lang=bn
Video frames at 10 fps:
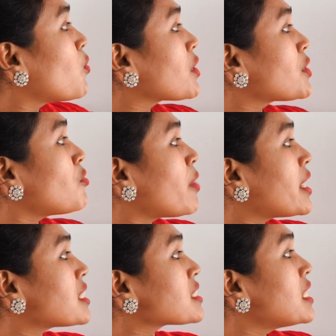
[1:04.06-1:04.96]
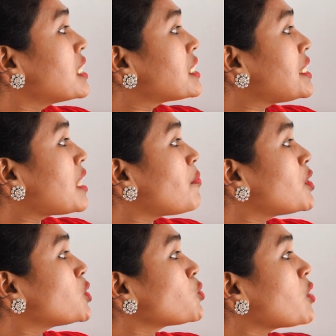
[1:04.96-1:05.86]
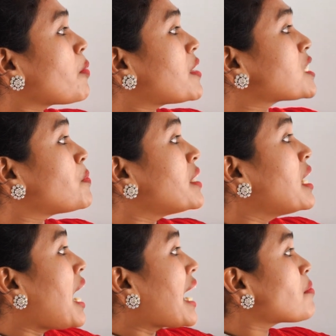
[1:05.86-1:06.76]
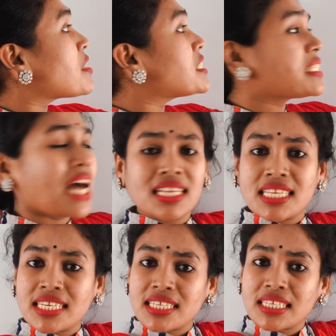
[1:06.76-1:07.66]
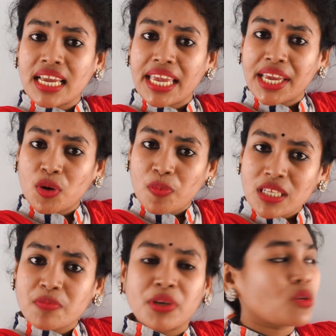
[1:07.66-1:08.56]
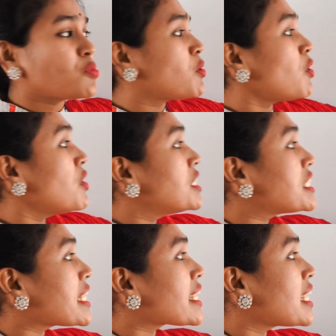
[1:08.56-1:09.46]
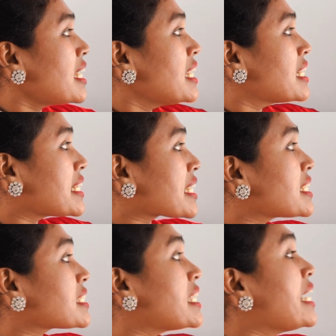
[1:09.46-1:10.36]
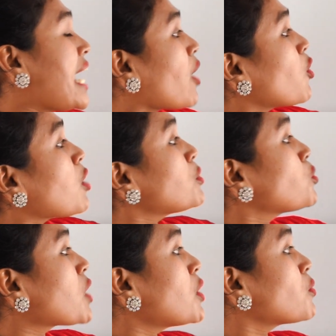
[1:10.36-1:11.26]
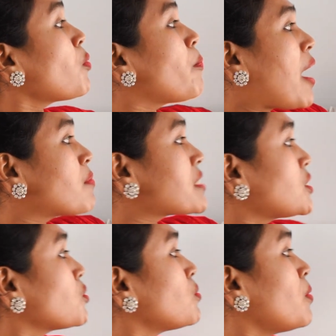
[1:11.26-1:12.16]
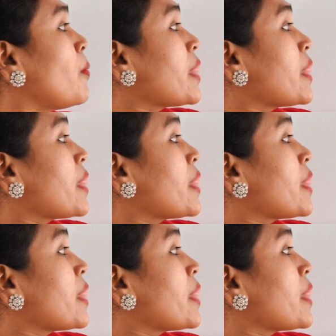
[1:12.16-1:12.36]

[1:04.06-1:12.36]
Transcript: হোল কিউ মাইনাস থ্রি এ বি ইন্টু এ প্লাস বি আর আমার এই যে ডান সাইডে যেটা এ কিউ প্লাস বি কিউ ছিল সেটা এখানে থেকে গেছে এখন আমি টোটালটুকু বাম সাইডটুকু